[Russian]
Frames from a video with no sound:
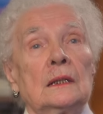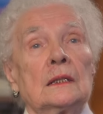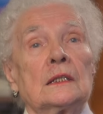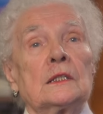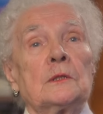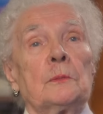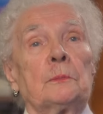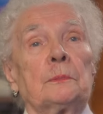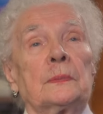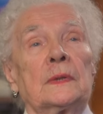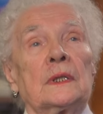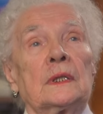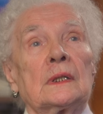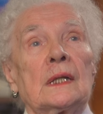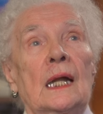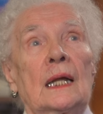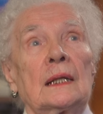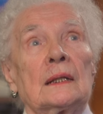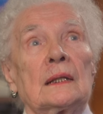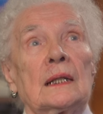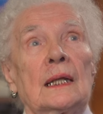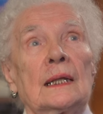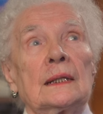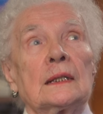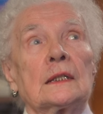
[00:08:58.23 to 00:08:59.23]
На
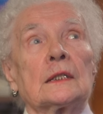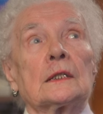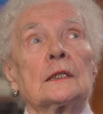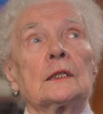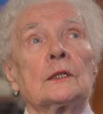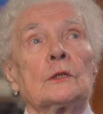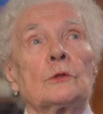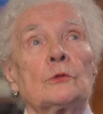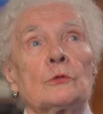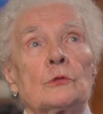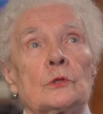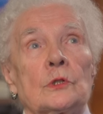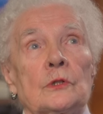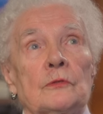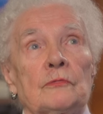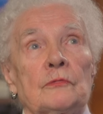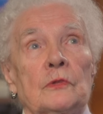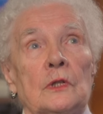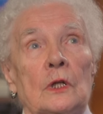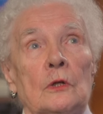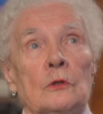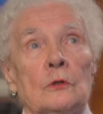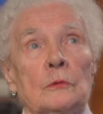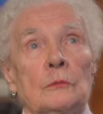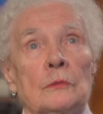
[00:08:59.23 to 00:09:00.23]
Петроградской тоже на
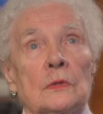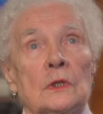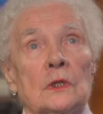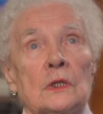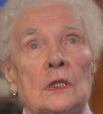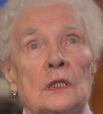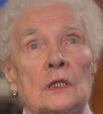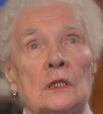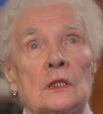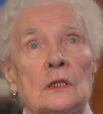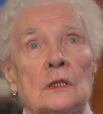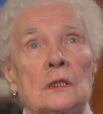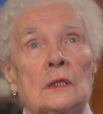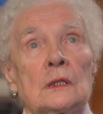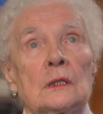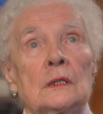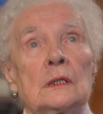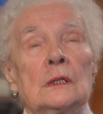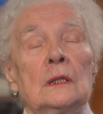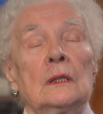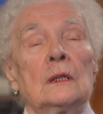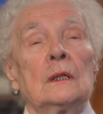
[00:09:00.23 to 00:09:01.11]
втором этаже.